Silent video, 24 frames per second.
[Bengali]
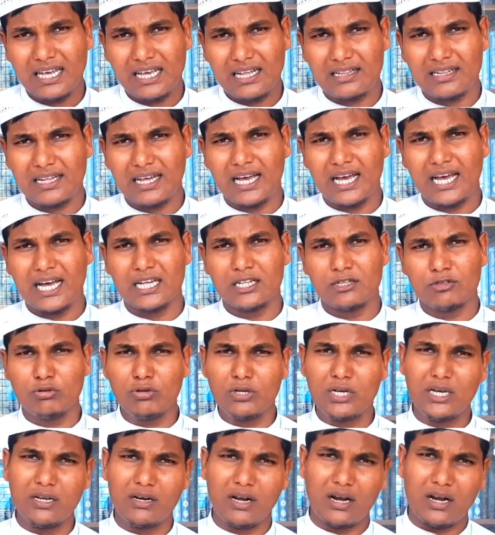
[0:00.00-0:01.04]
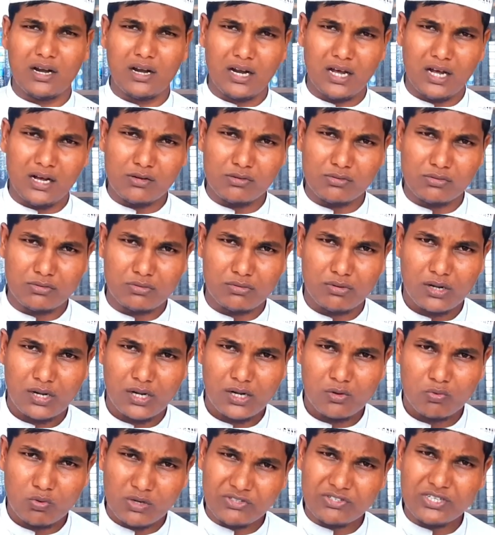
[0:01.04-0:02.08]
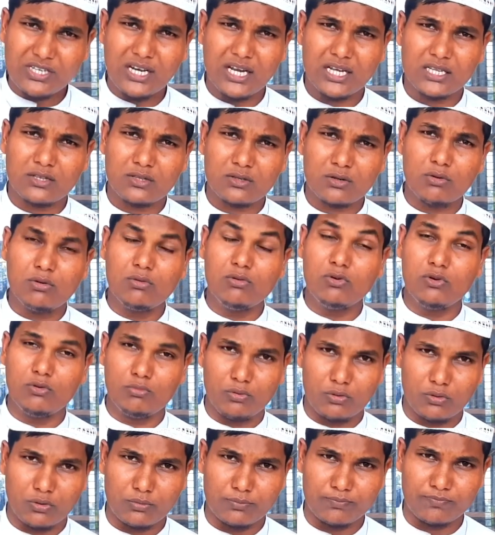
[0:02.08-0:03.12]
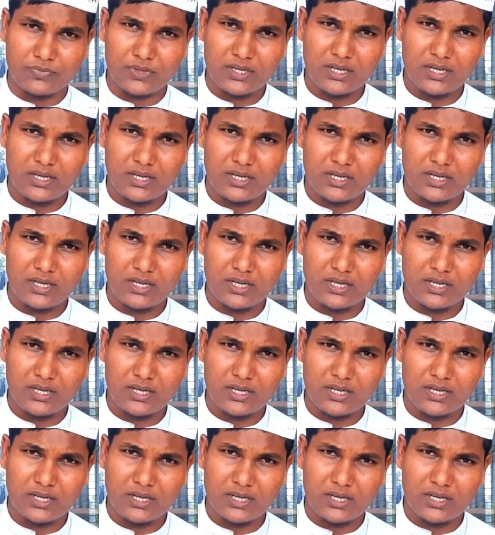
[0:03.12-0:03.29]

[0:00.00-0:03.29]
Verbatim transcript: ইযা যুকিরাল্লাহু ওয়াজিলাত কুলুবুহুম